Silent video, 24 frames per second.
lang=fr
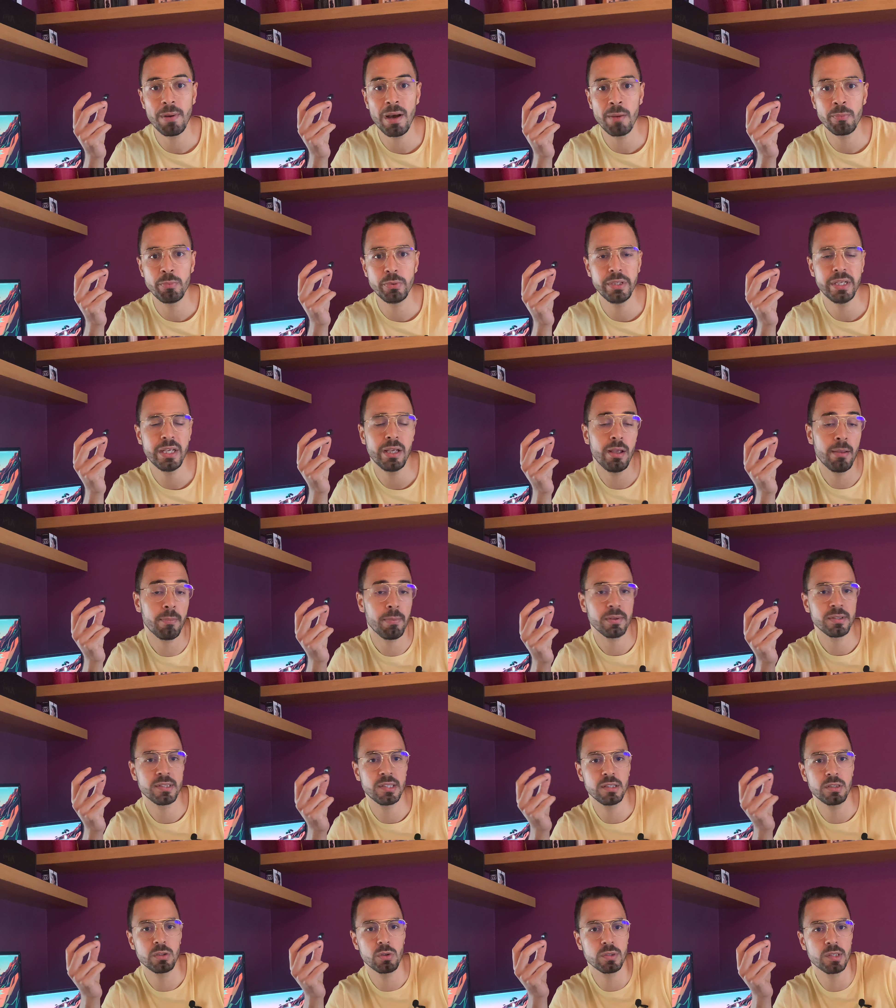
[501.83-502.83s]
appuyé. Il n'y a pas
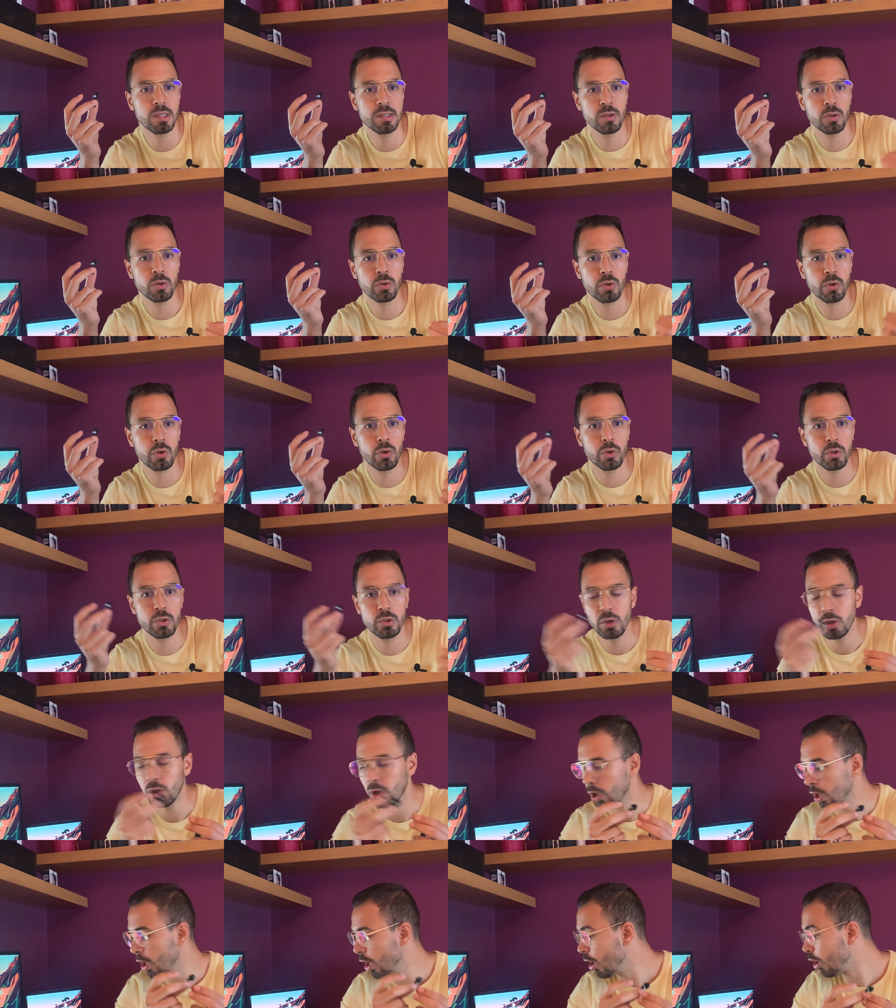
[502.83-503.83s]
cette sensation de
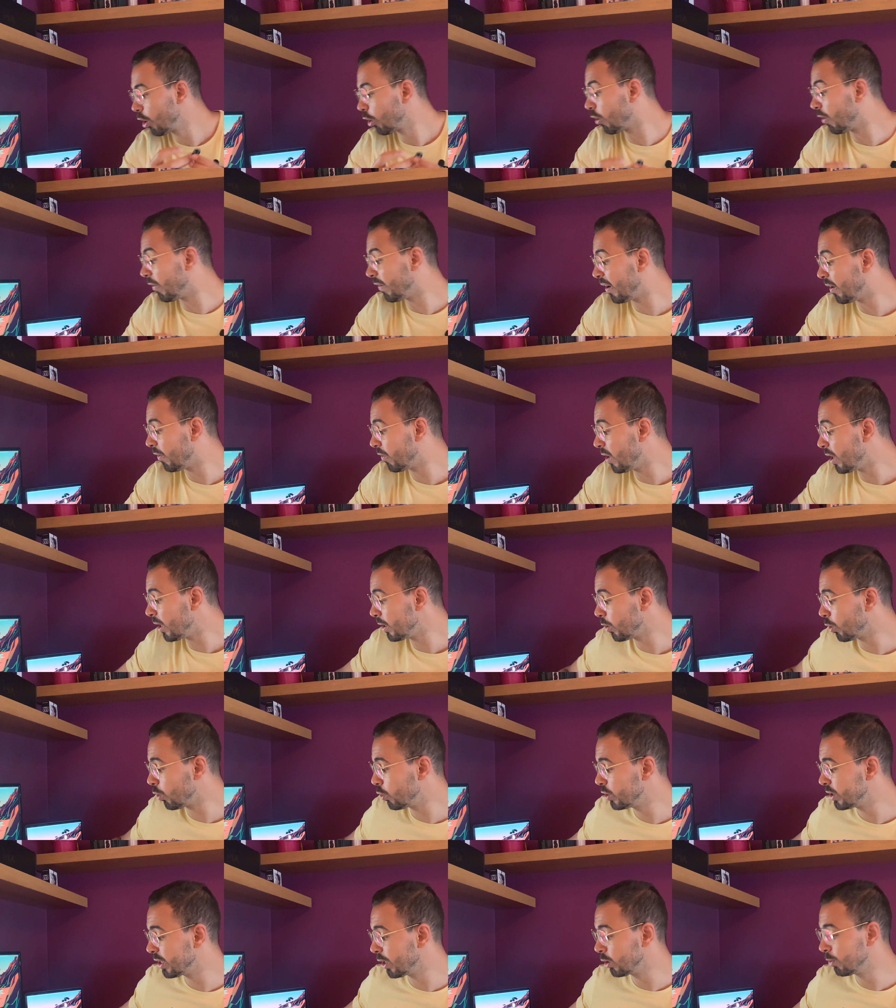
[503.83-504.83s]
ressort qu'on va avoir
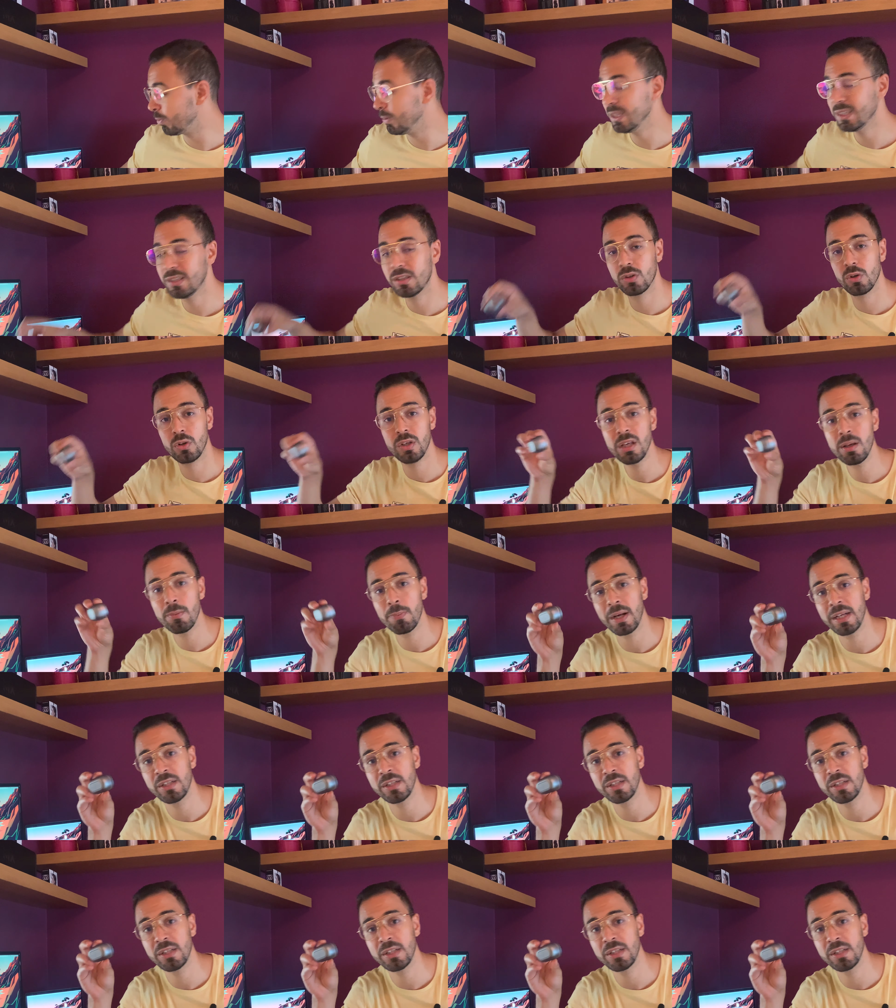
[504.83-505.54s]
dans le Soundpit Sonic,